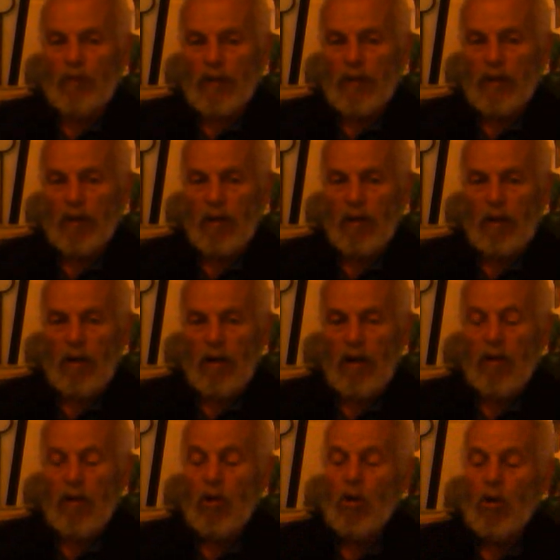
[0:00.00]
إلى الله
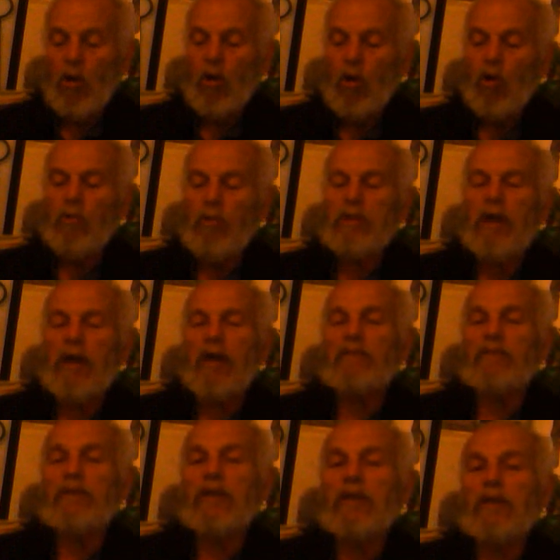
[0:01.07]
وما
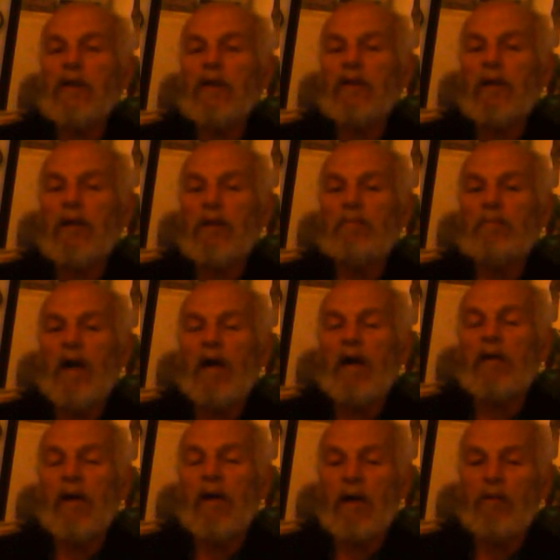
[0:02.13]
تعرفش يتقدر ربي حق
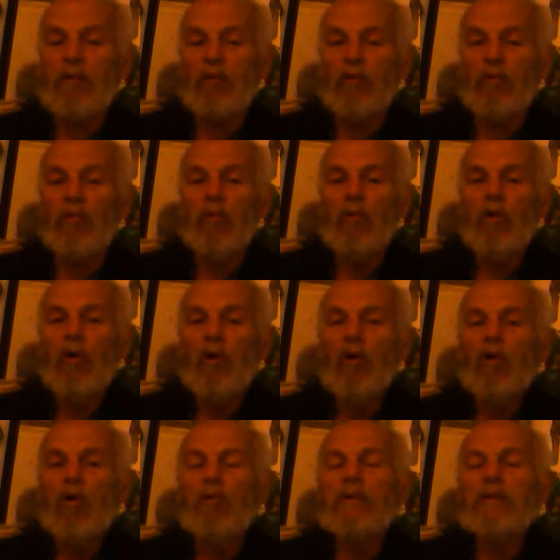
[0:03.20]
قدره
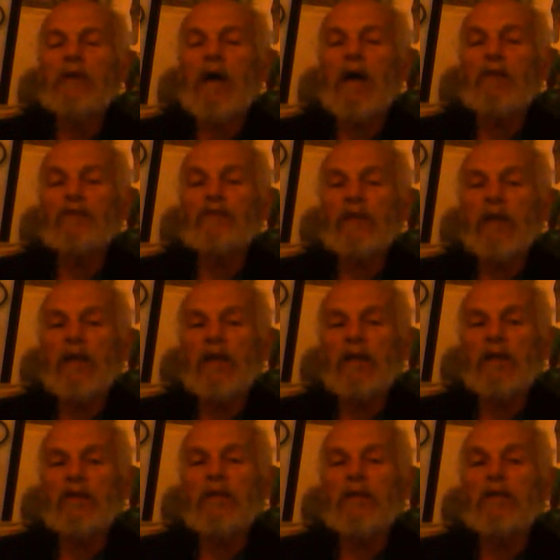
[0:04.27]
وما تعرفش اللي
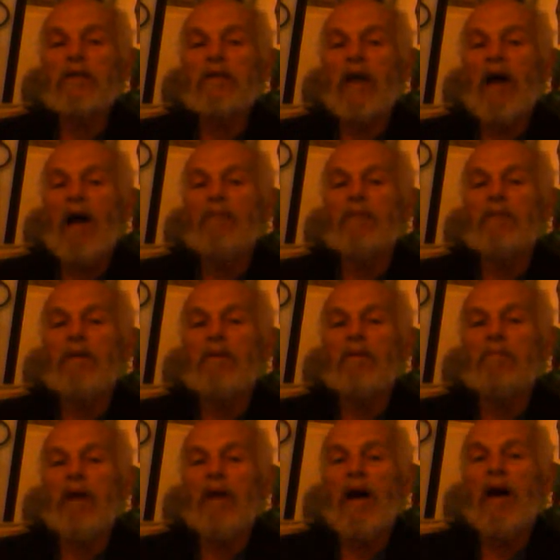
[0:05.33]
أنت
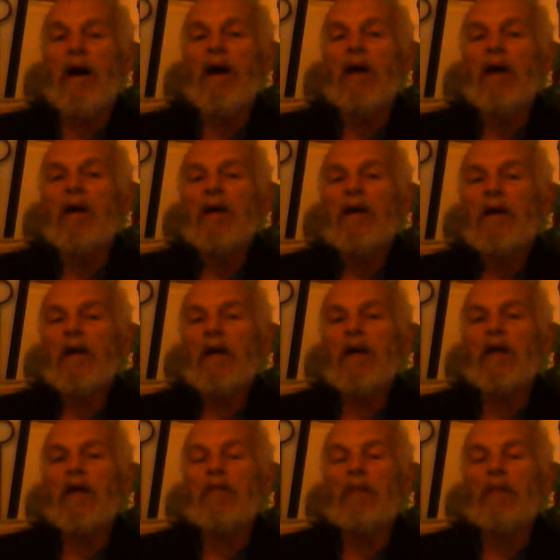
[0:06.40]
تتعامل مع
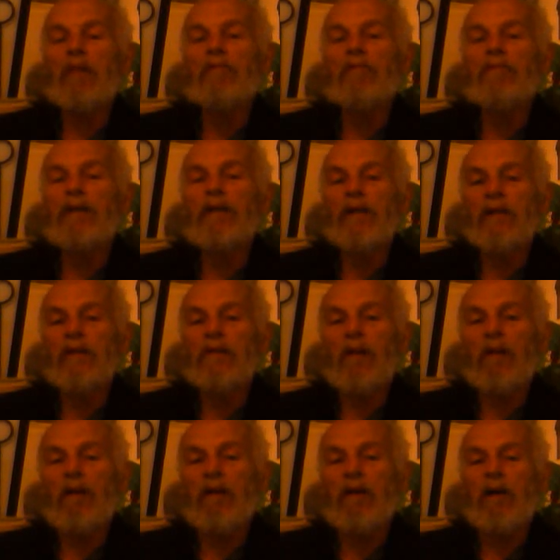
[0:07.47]
خير المحبوبين عند
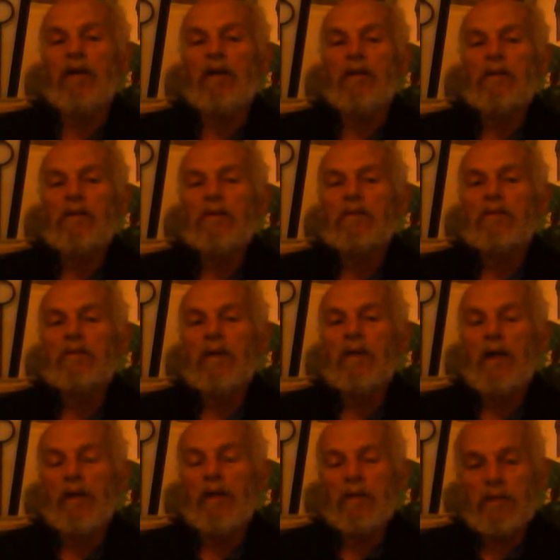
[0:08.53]
الله
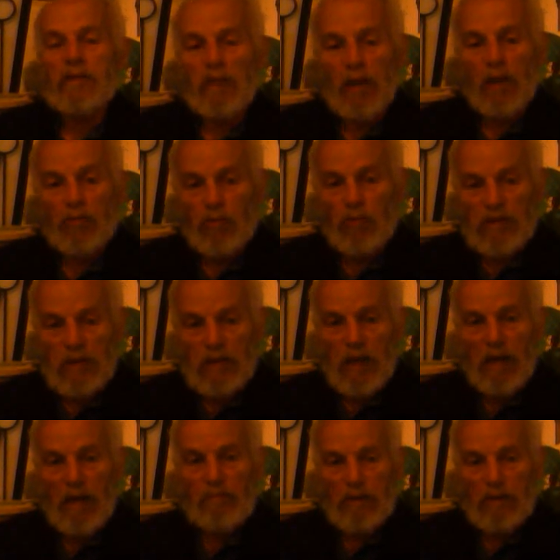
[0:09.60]
عليه الصلاة
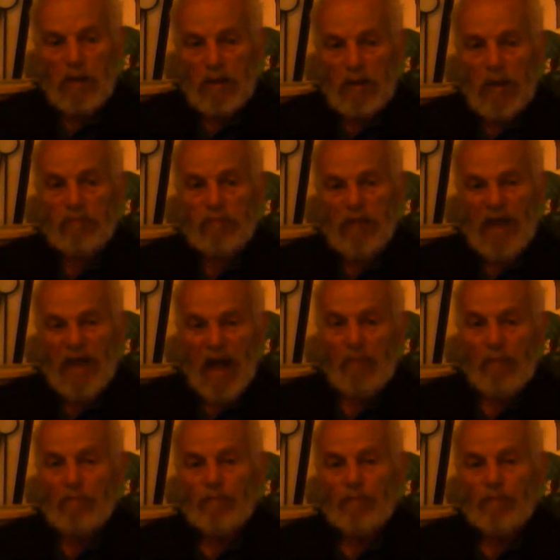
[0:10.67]
والسلام مش حكاية لعب